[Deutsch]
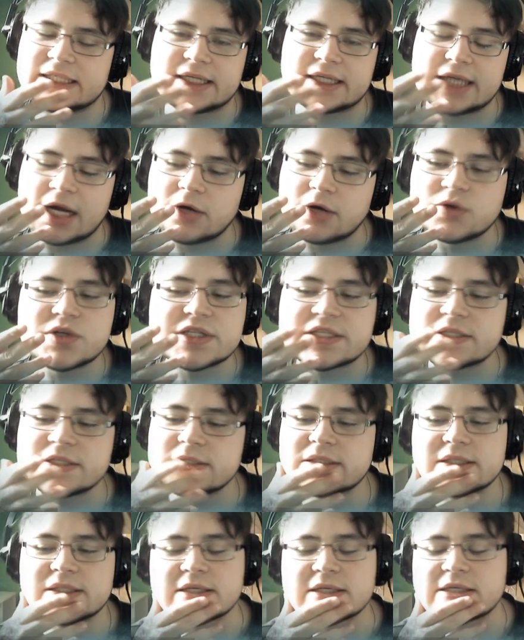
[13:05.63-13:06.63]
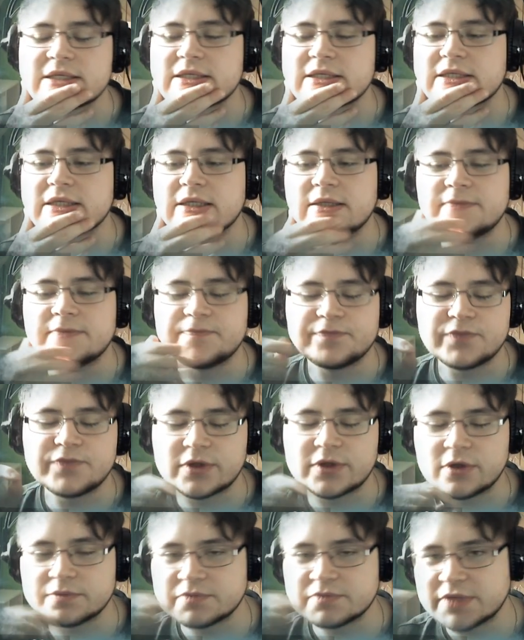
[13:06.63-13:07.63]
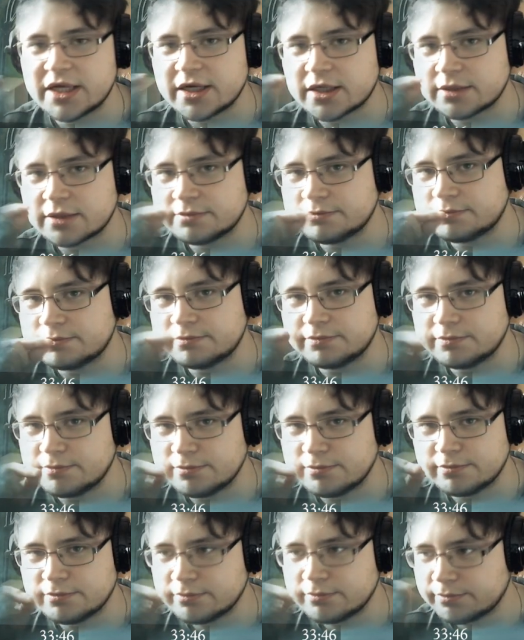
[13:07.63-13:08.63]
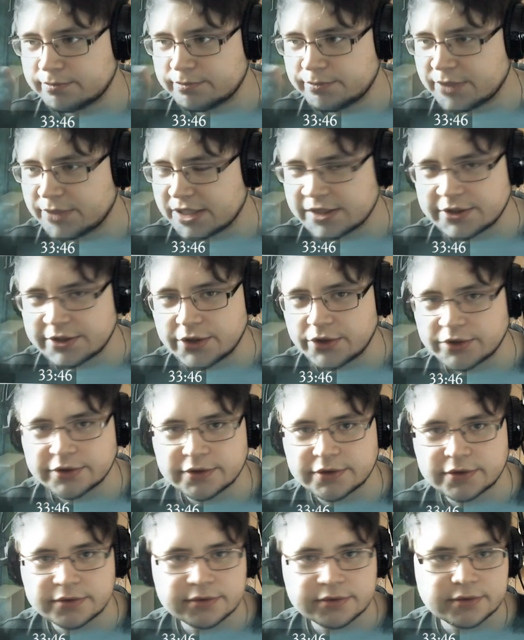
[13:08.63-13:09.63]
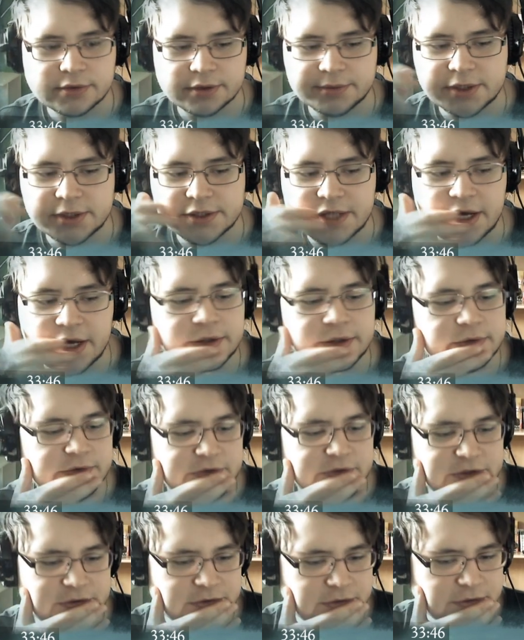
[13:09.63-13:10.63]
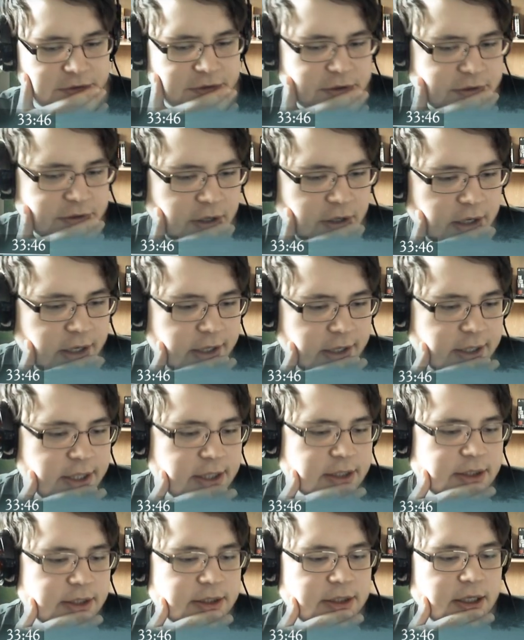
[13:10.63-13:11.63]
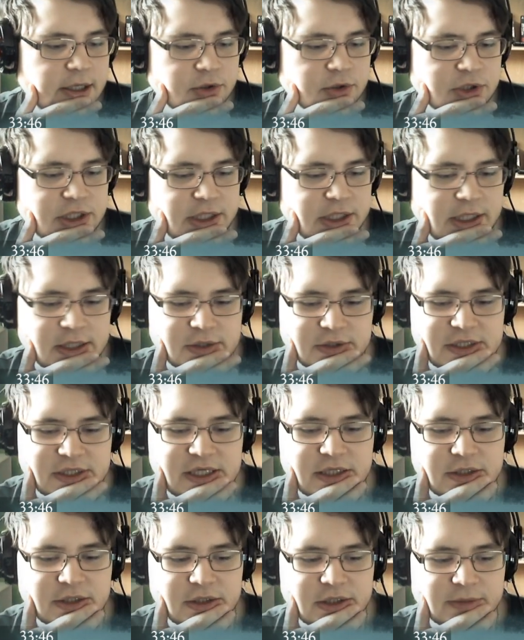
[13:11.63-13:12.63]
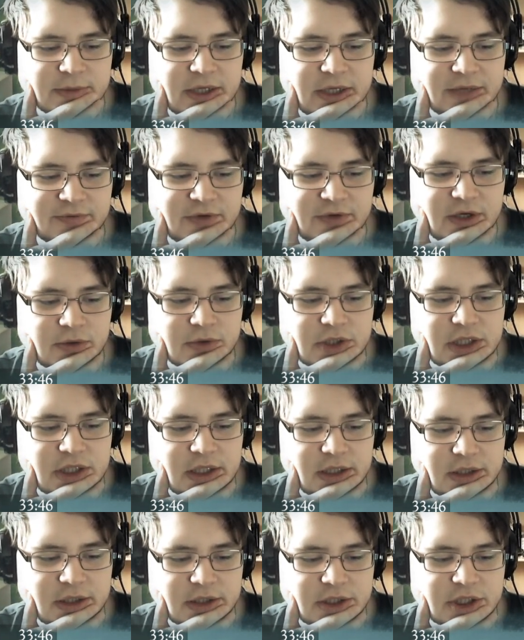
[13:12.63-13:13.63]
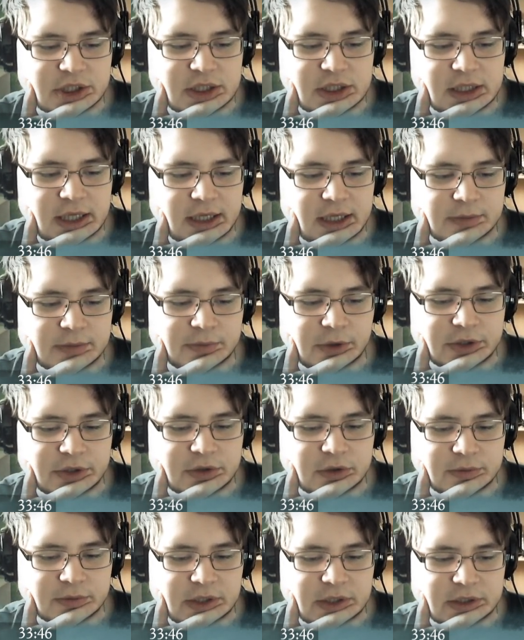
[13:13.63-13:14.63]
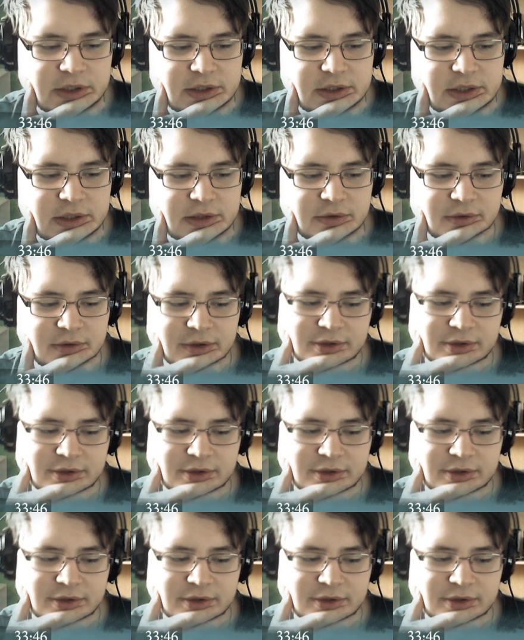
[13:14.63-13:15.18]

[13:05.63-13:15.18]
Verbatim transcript: 1000, das ist, ähm, kommt nach Billionen oder Milliarden, ich weiß es doch nicht. K.O. schlagen. Achso, 10 soll ich im Kampf K.O. schlagen. Stiel alle Beuteobjekte. 6.